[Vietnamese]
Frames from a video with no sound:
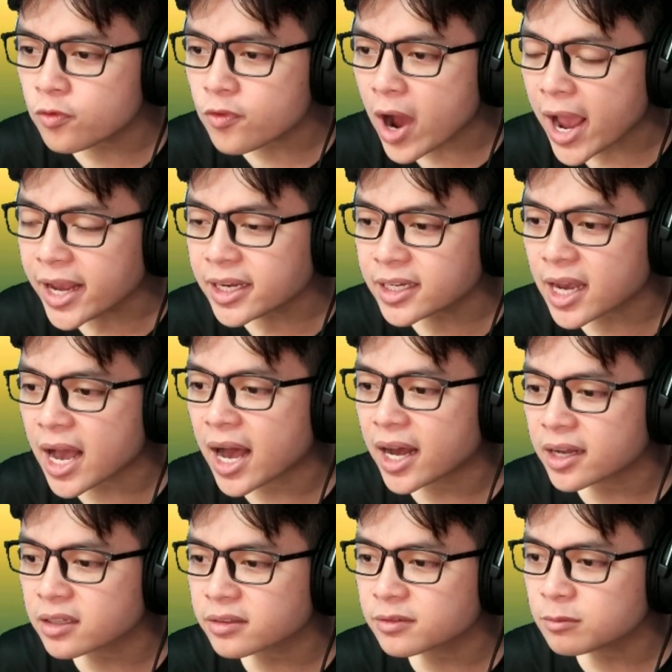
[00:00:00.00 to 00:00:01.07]
vai
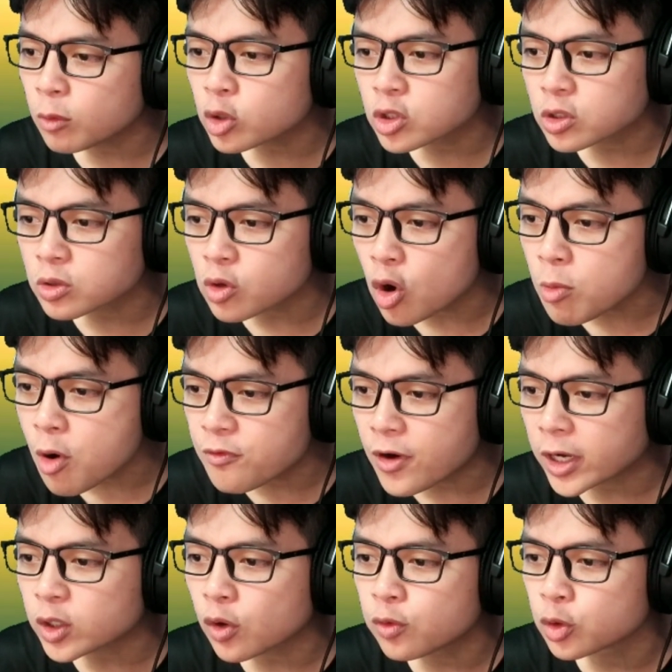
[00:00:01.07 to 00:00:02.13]
cả một số bộ
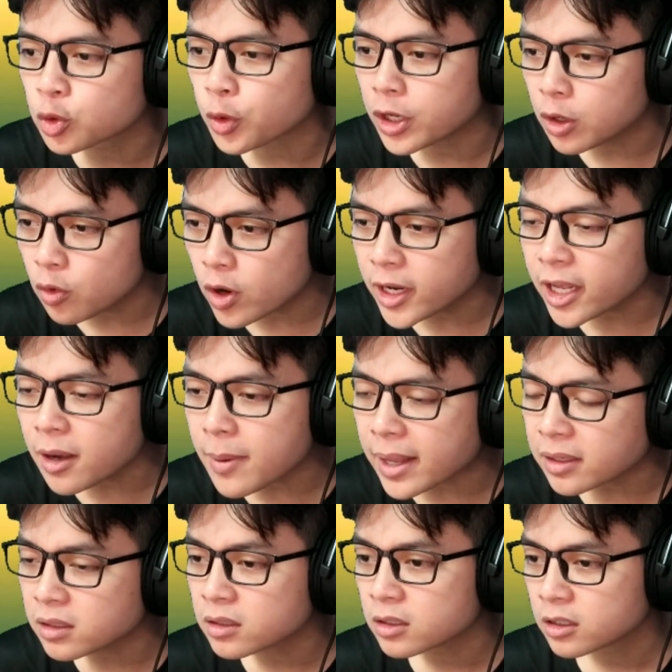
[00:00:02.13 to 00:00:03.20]
phận của phù thủy luôn đấy các bạn